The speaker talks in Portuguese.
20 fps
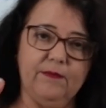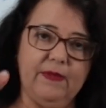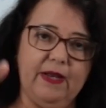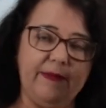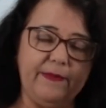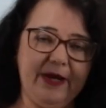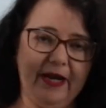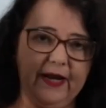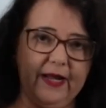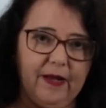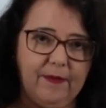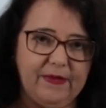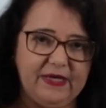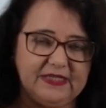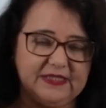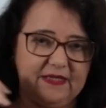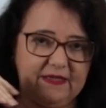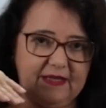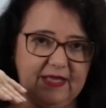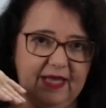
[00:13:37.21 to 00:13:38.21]
Lembra na
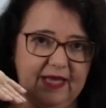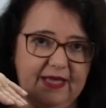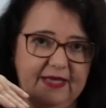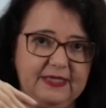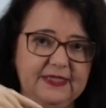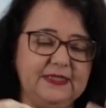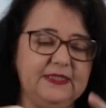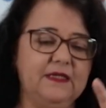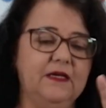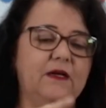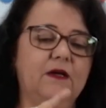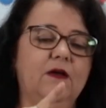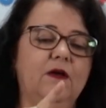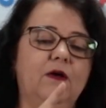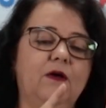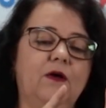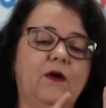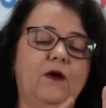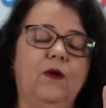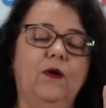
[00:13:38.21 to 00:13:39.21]
cabeça, 10,
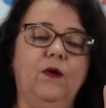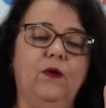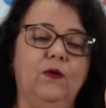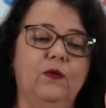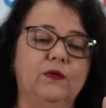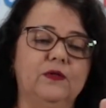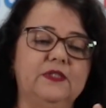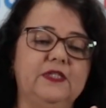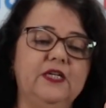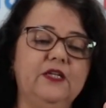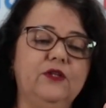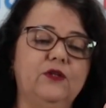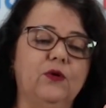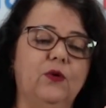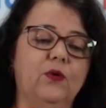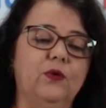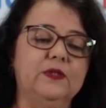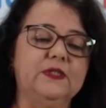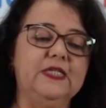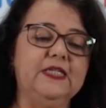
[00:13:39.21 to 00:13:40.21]
11,
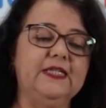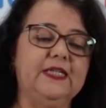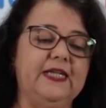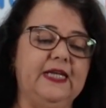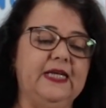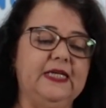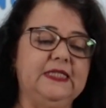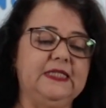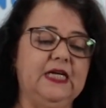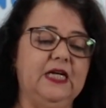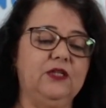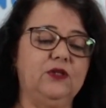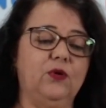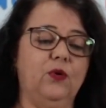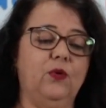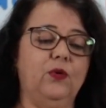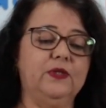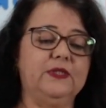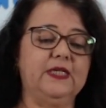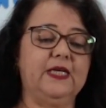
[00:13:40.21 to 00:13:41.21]
12, 13,
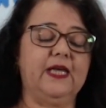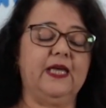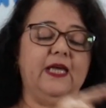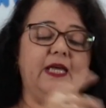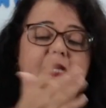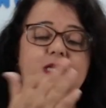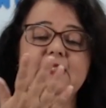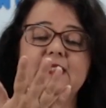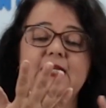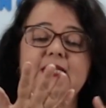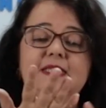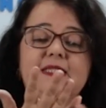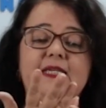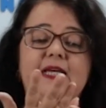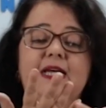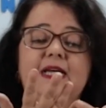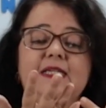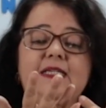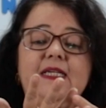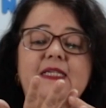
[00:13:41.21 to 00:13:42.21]
14, 15,
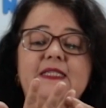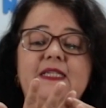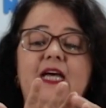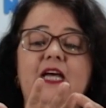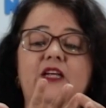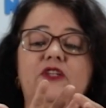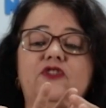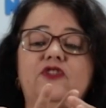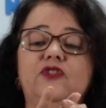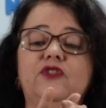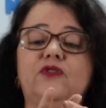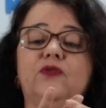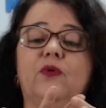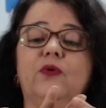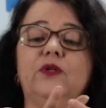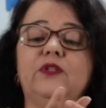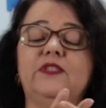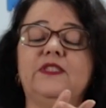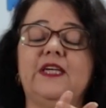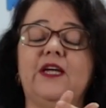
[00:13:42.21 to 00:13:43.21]
16, 17,
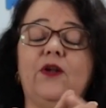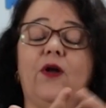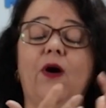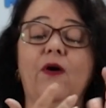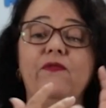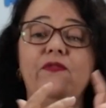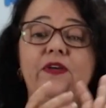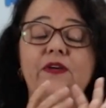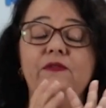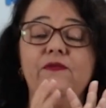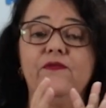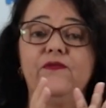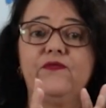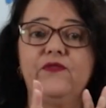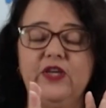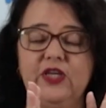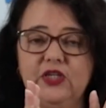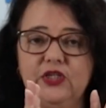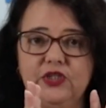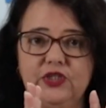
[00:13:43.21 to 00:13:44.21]
18, 19,
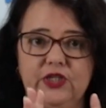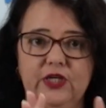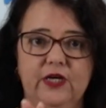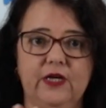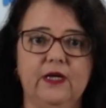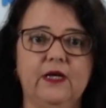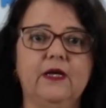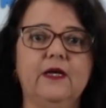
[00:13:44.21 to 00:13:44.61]
20.